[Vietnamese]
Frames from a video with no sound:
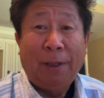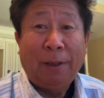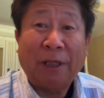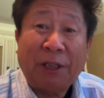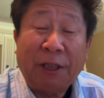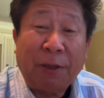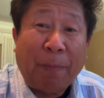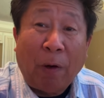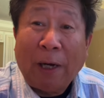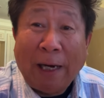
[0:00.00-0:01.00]
ta chỉ chỉ
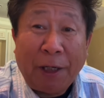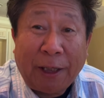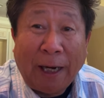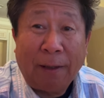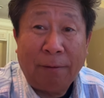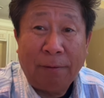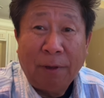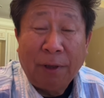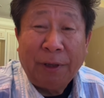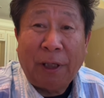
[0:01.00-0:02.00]
bao hai lệ chàng
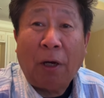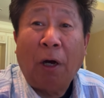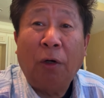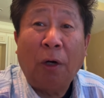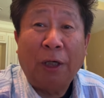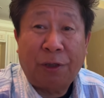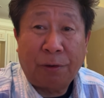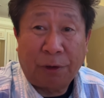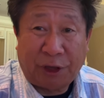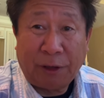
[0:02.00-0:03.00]
để khó nó hát
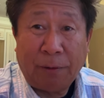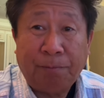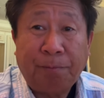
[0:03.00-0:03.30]
chữ xỉ